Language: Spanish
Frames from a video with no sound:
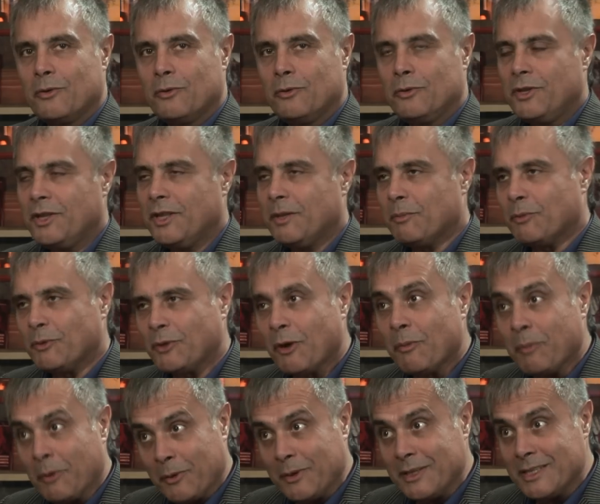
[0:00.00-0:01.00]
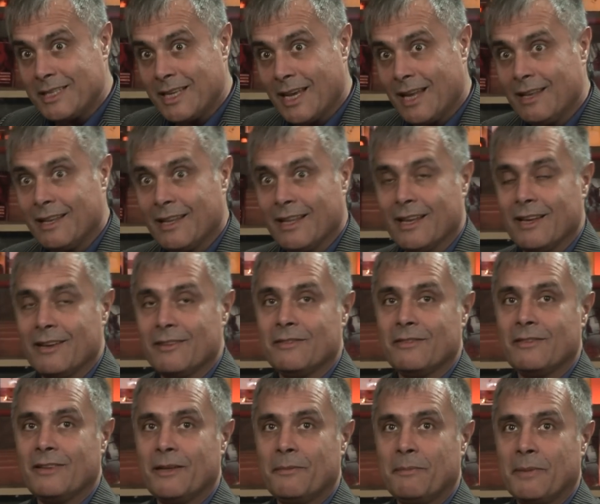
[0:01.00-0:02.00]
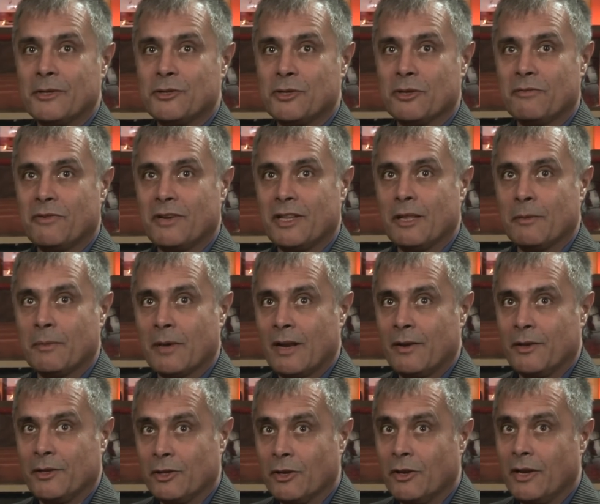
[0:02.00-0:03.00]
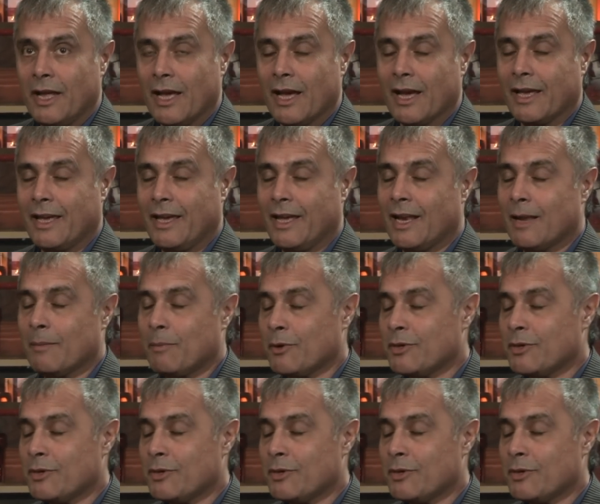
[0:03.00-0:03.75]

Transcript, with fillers: Urruti, diputado provincial del espacio de Frente para la Victoria aquí en la